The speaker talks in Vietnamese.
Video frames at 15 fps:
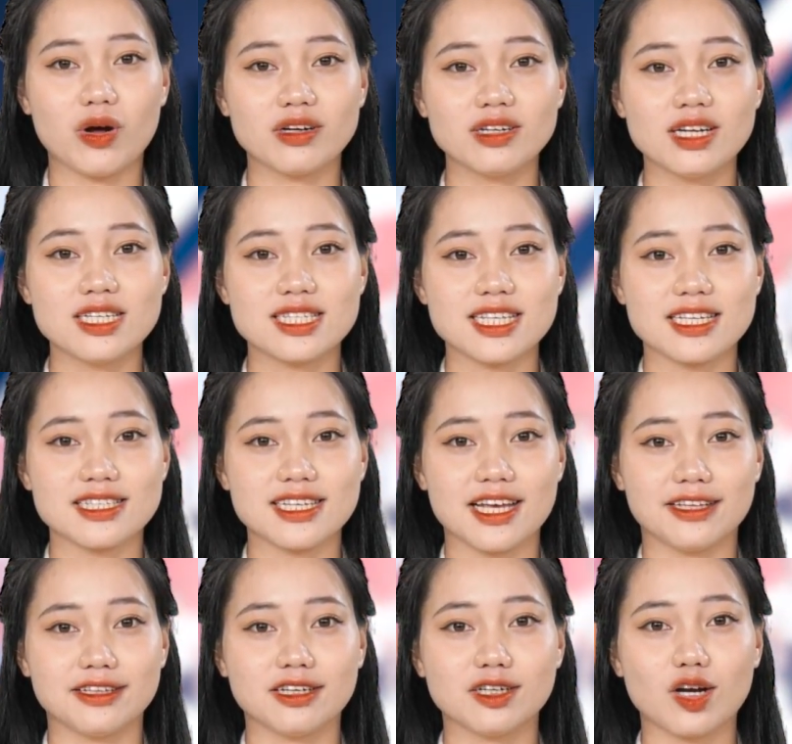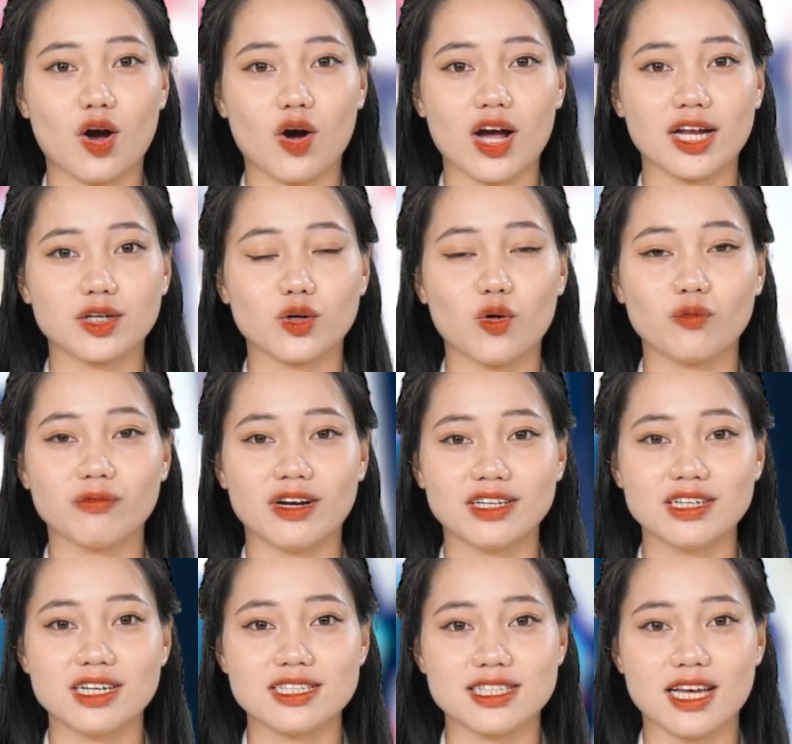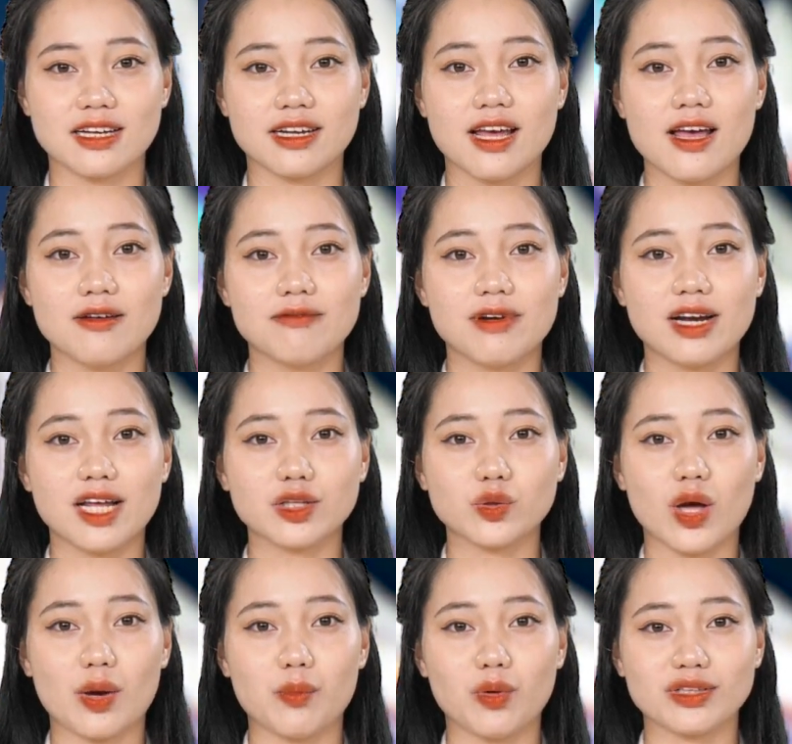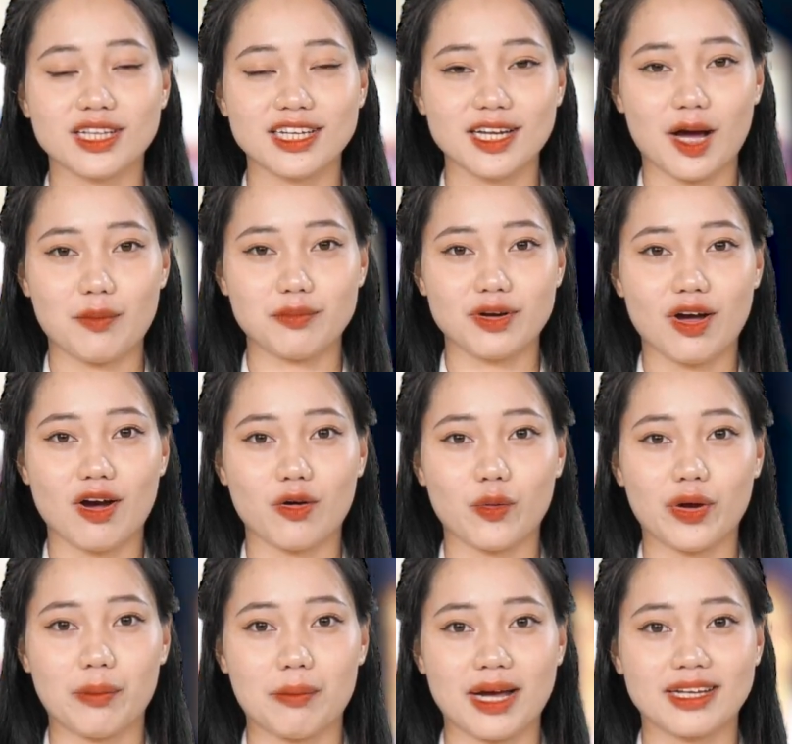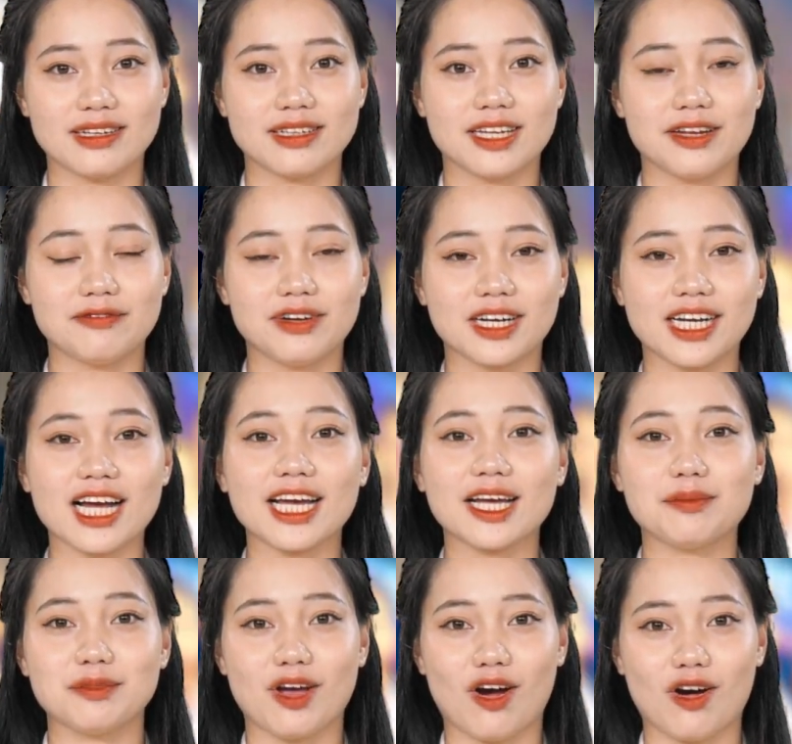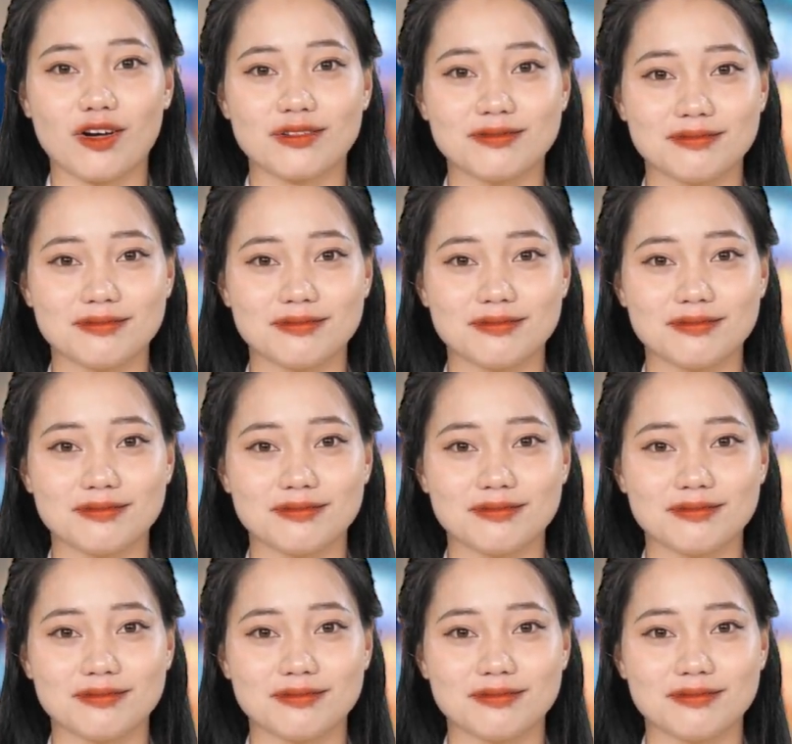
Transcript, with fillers: muốn san sẻ những khó khăn cùng với người dân và lan tỏa mùa Tết ấm no khỏe mạnh đến với các em nhỏ.